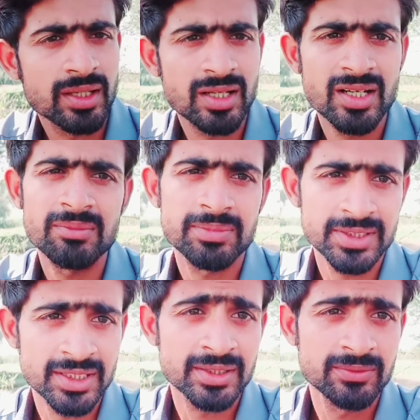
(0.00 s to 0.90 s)
हाँ
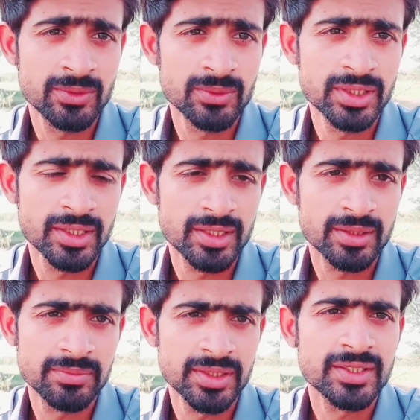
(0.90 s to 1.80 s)
पता है ब्लॉगिंग
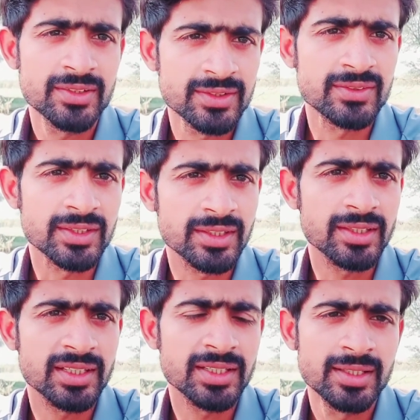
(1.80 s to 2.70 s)
हमने किसे सीखी
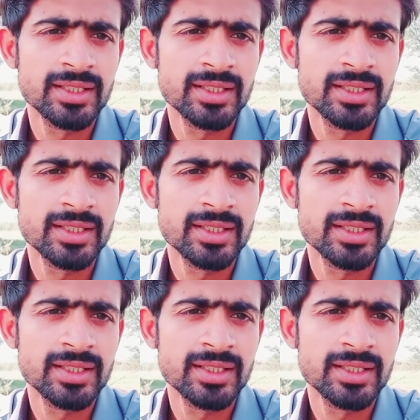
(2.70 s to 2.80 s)
है